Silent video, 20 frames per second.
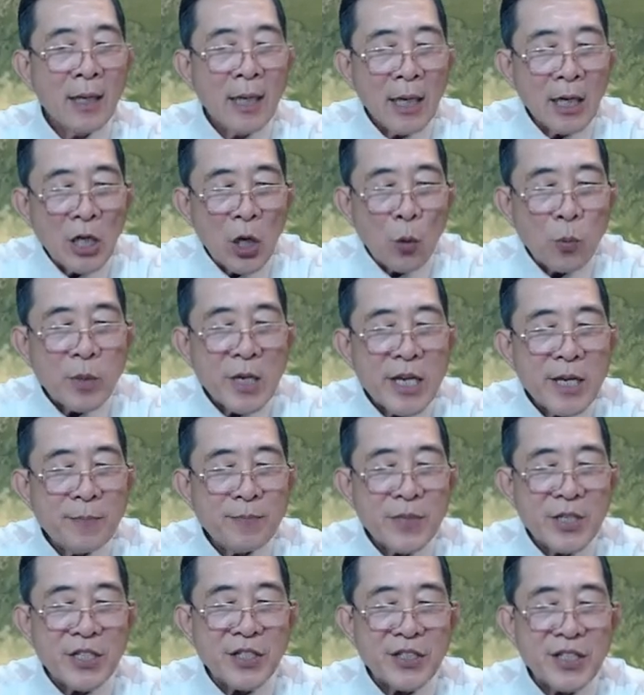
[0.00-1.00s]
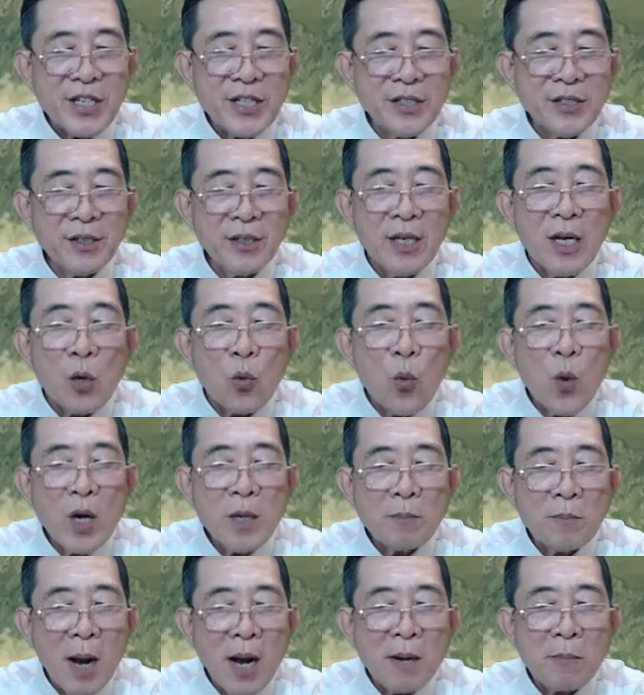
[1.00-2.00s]
Lục Khiêm dường như
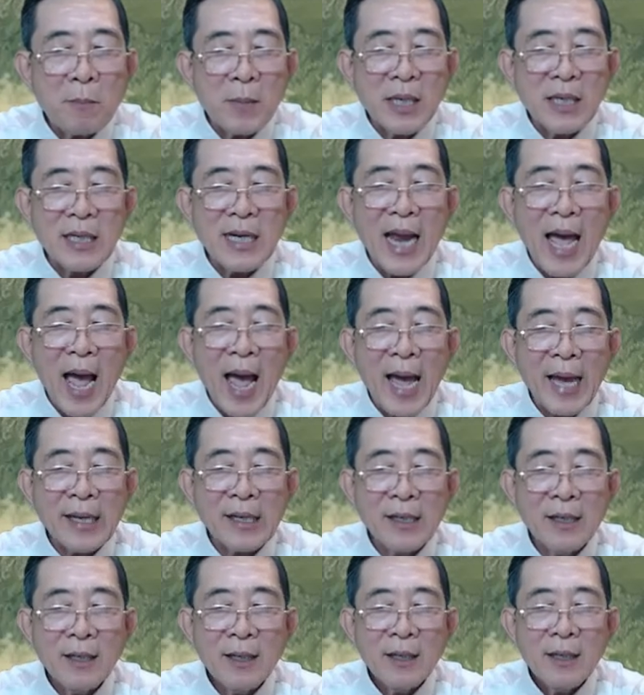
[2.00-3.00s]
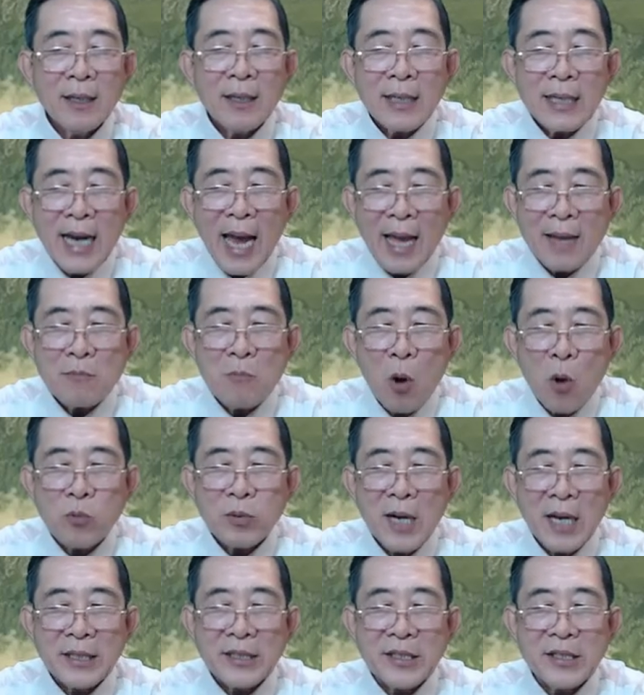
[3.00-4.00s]
quên mất mình là ai. Lại
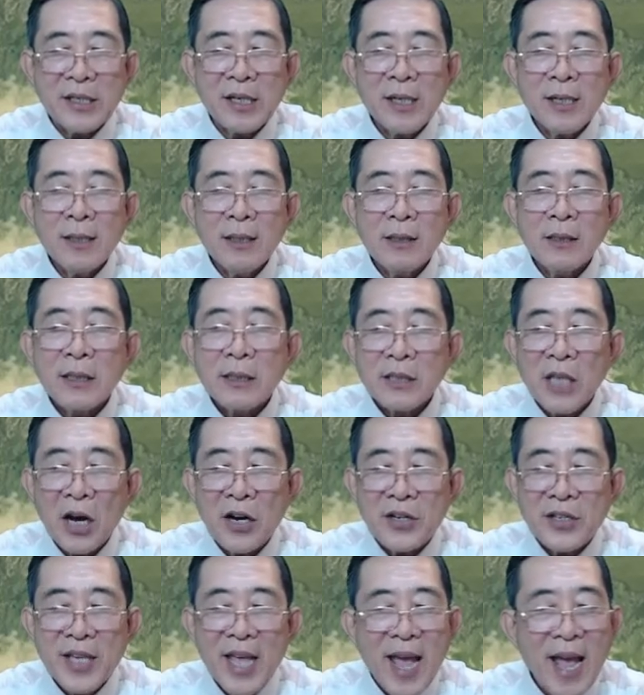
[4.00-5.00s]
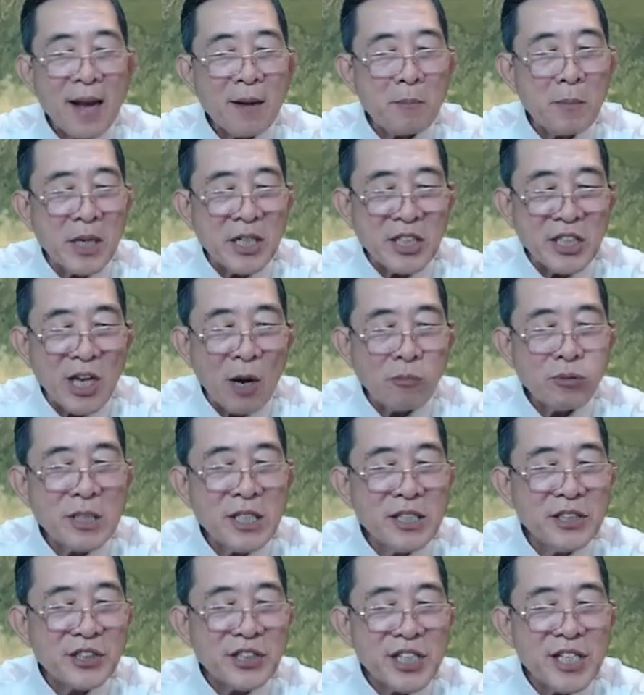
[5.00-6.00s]
một lần nữa thời gian mình giống
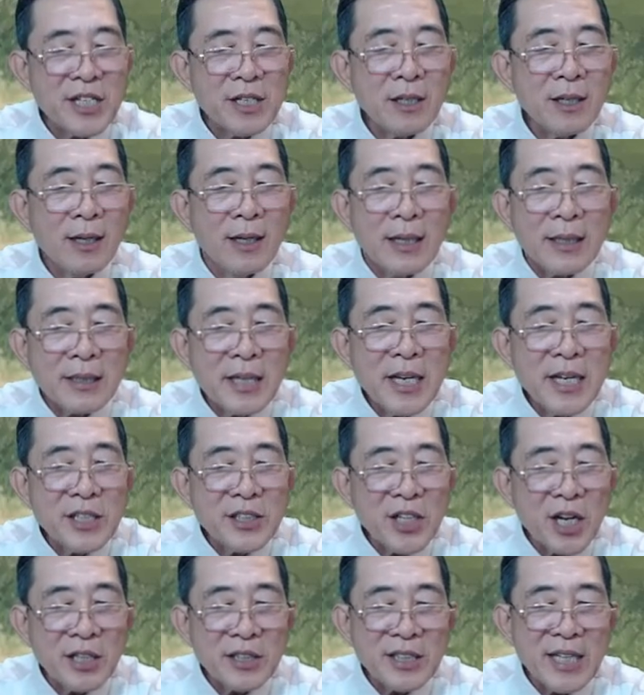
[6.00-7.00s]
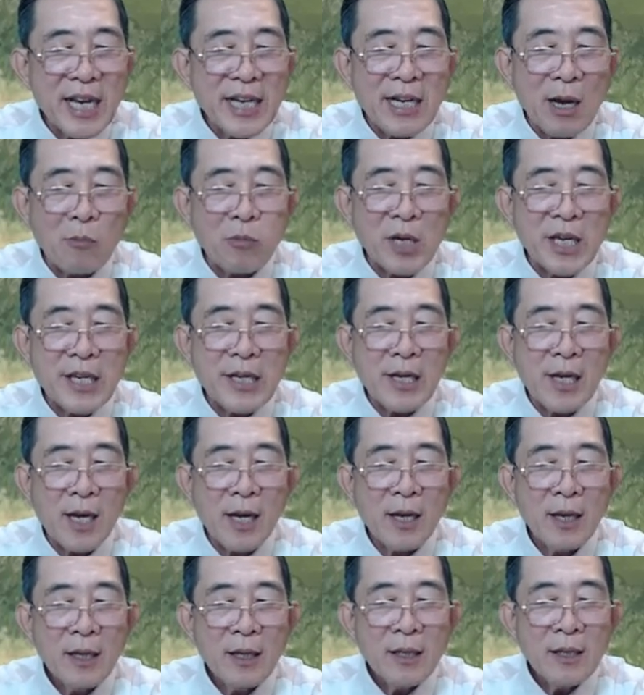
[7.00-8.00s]
như xiết đi trên dây đồng kia.
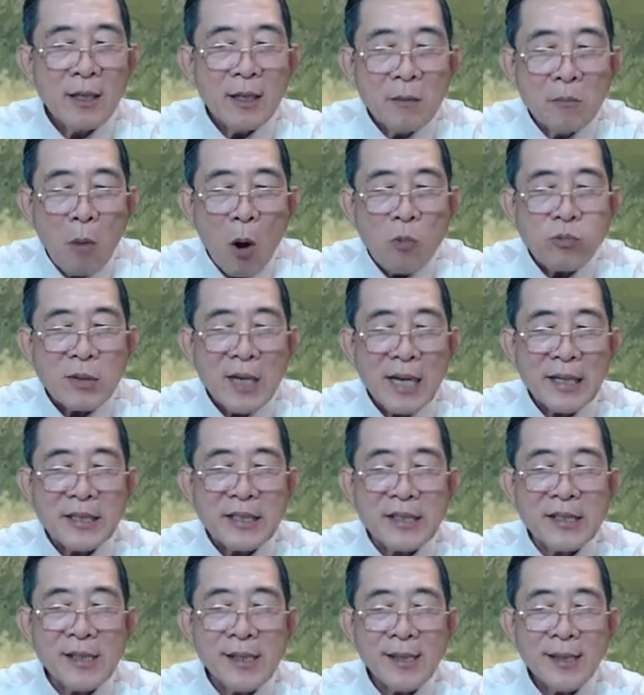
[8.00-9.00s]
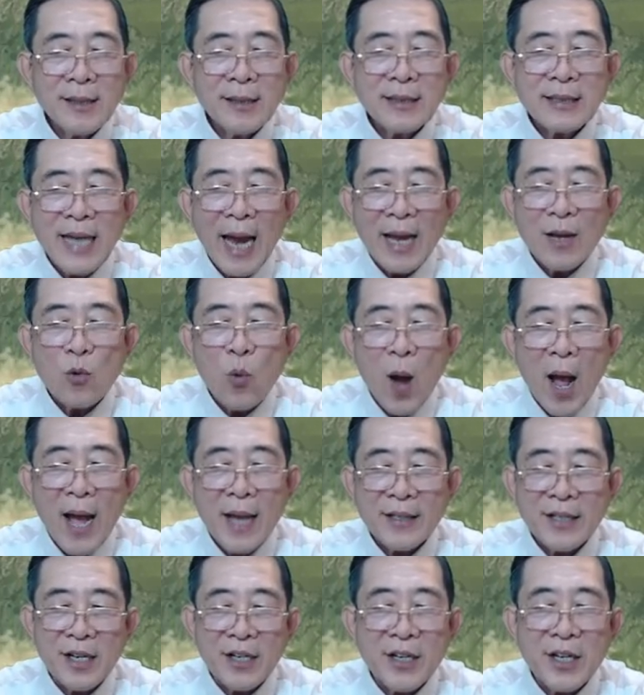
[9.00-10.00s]
Một lần nữa trải qua
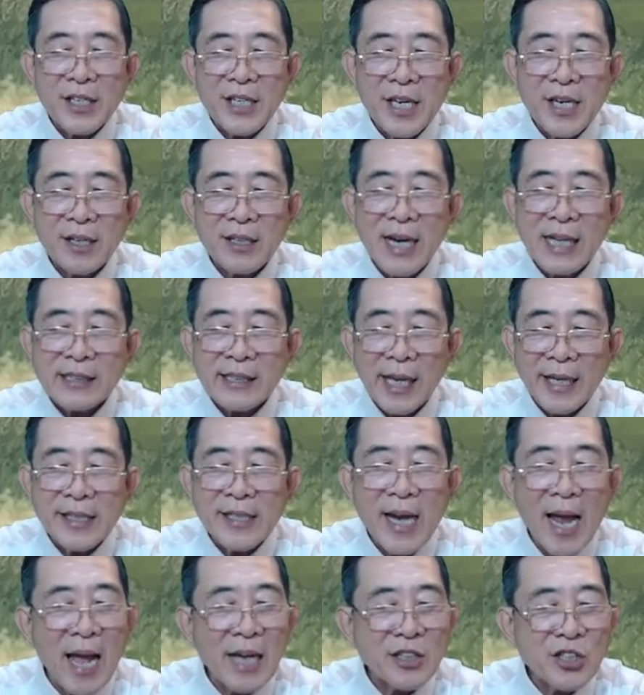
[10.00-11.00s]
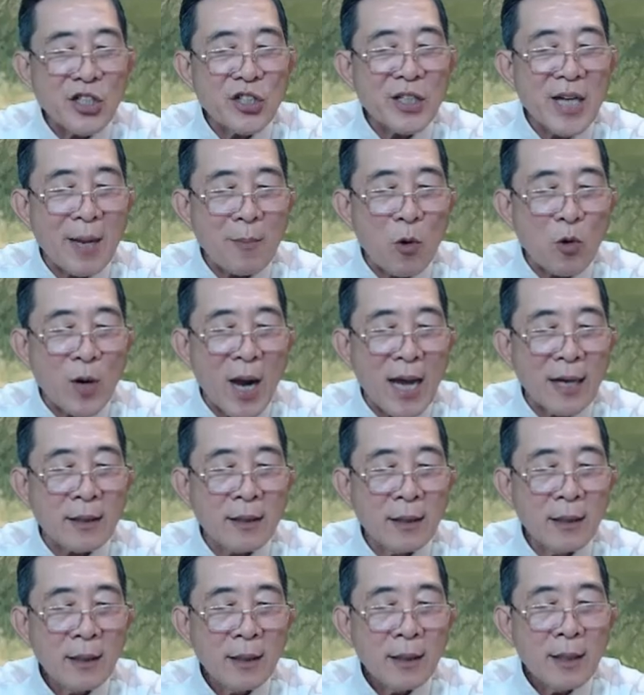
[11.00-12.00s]
những cái việc đã xảy ra trước đây một lần,
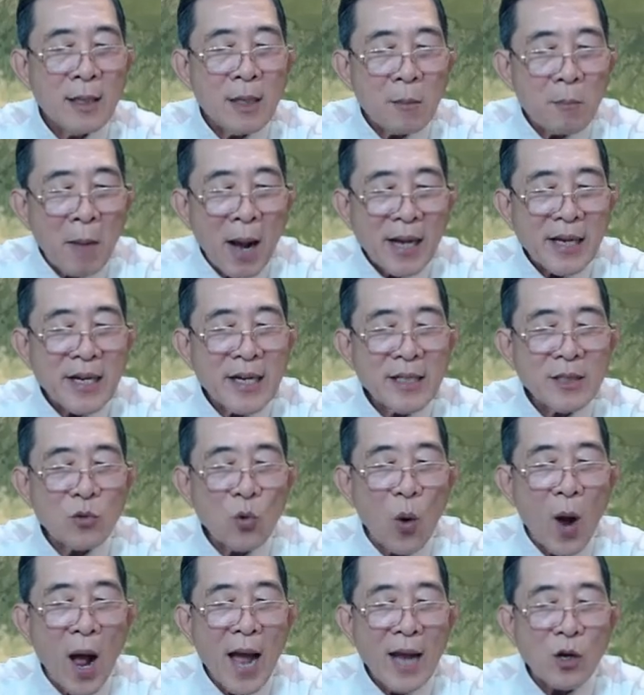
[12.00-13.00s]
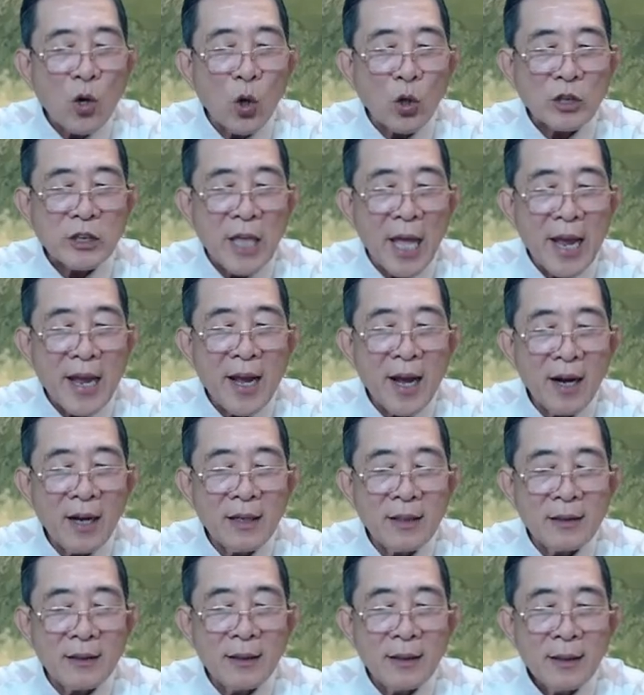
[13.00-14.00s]
mà kết quả còn tệ hơn.